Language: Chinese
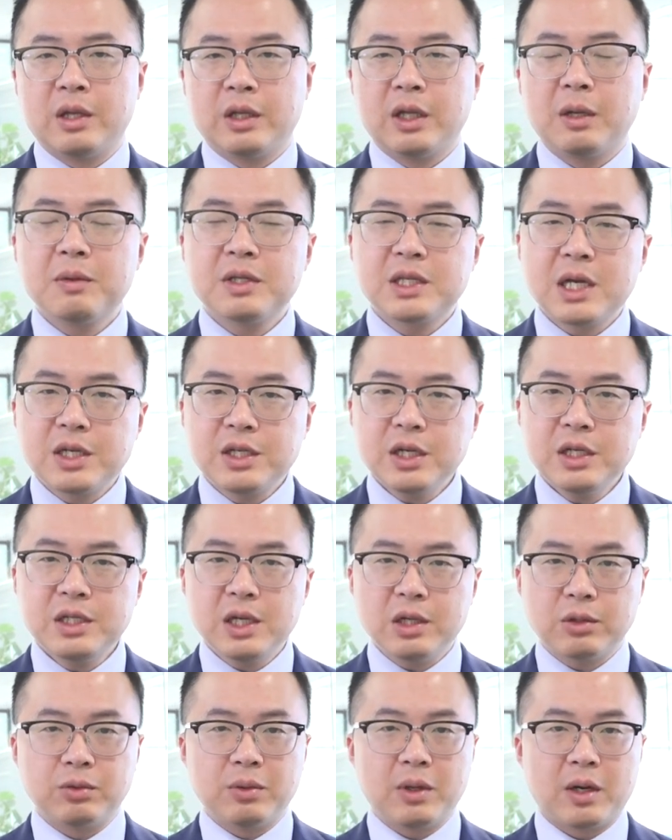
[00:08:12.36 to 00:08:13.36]
那么在这
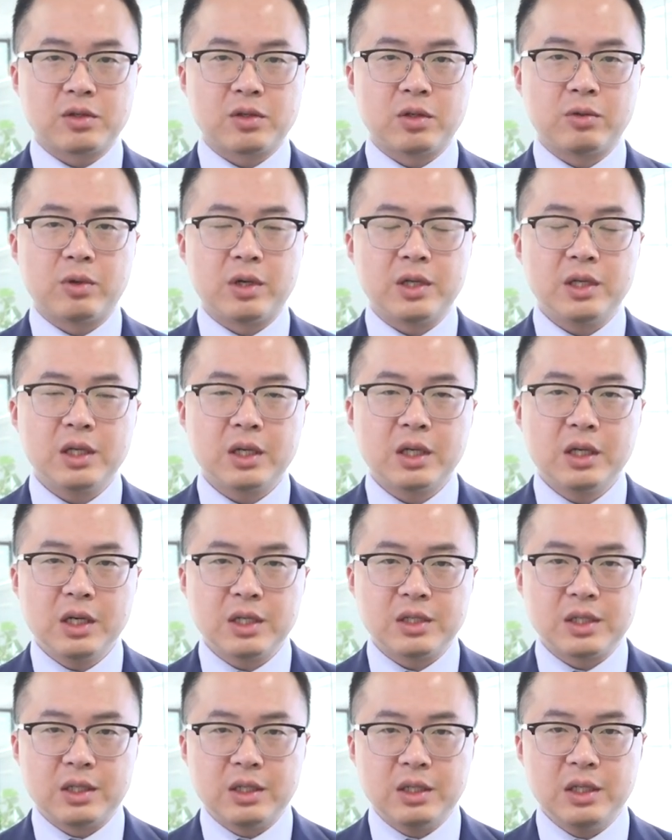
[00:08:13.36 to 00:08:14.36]
些股票中，我一
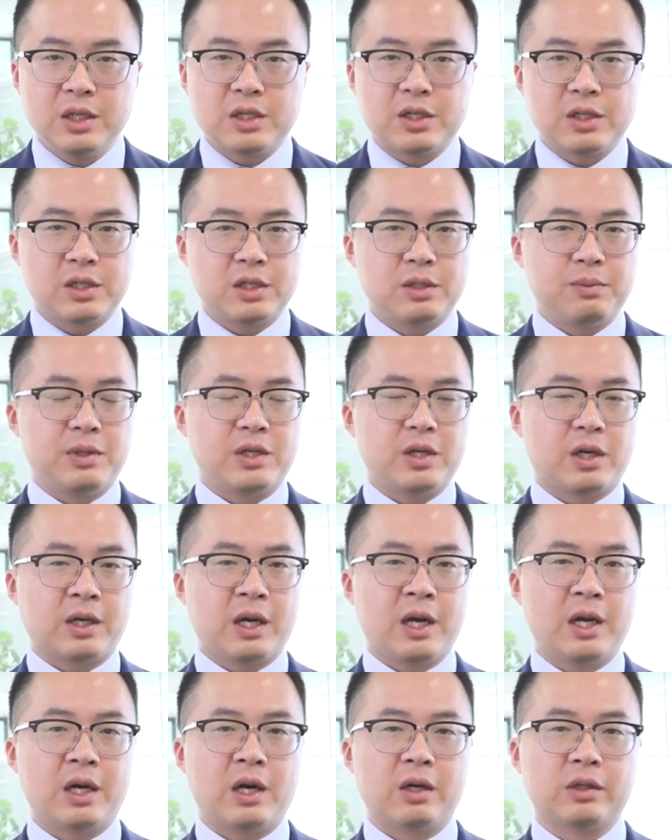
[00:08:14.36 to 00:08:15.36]
个人一直是比较
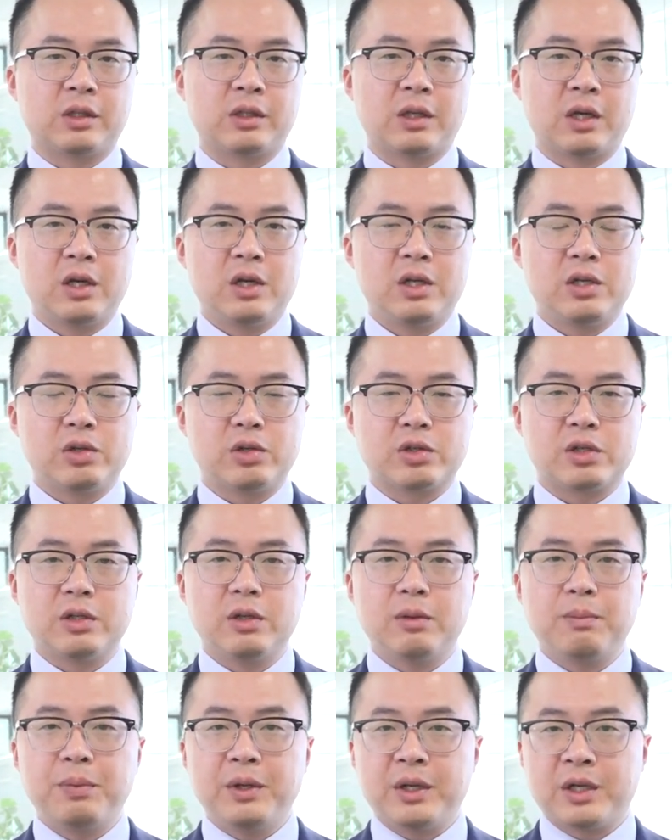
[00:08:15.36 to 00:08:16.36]
看好的呢，就
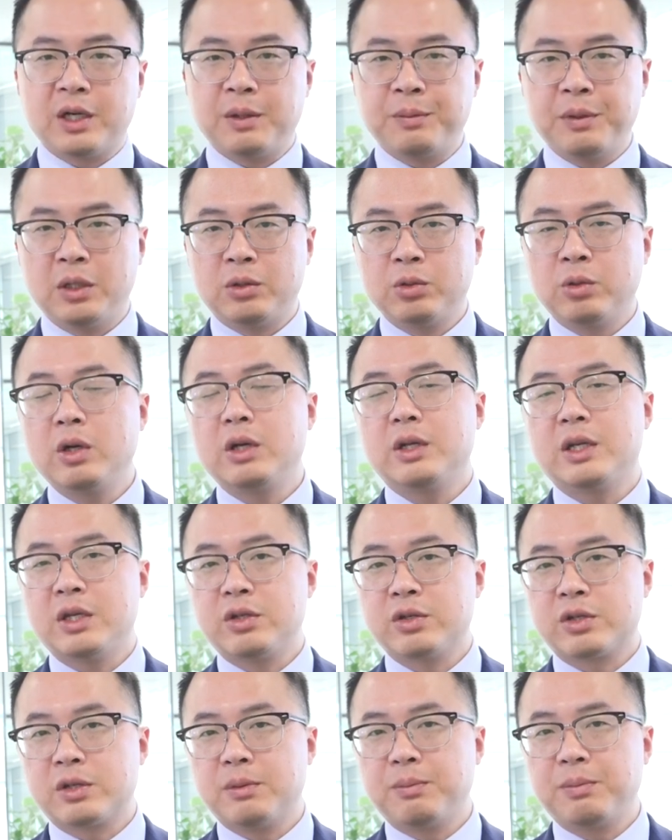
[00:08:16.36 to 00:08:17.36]
是必和必托，也
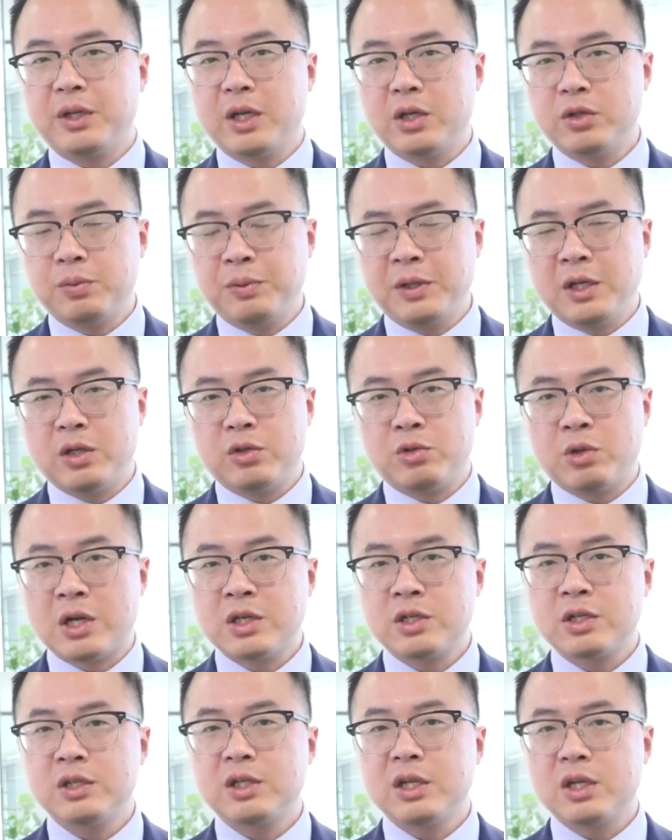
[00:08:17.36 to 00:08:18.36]
就是 B H P，
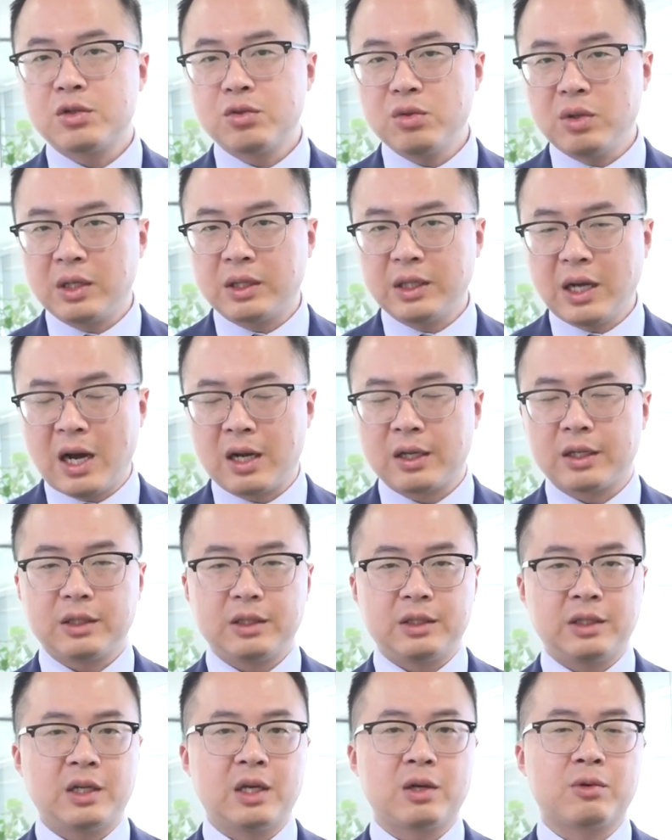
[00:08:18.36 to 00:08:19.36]
全世界最大的
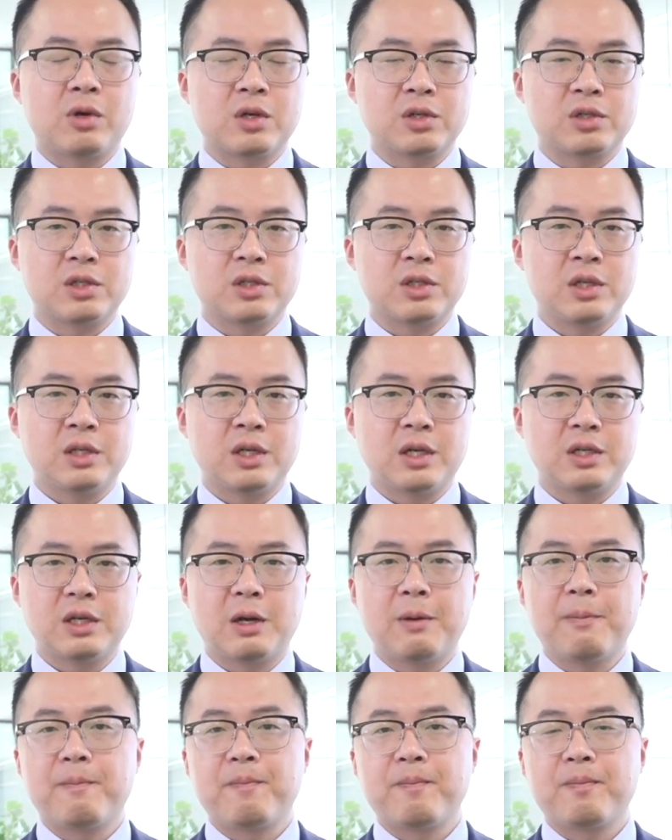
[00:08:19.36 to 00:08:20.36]
铁矿石生产
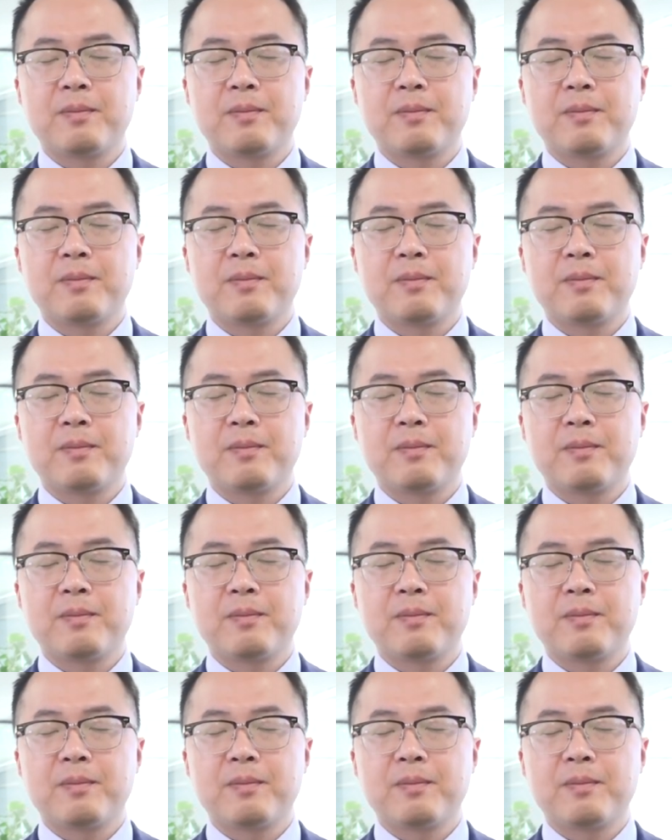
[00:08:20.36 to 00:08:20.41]
商。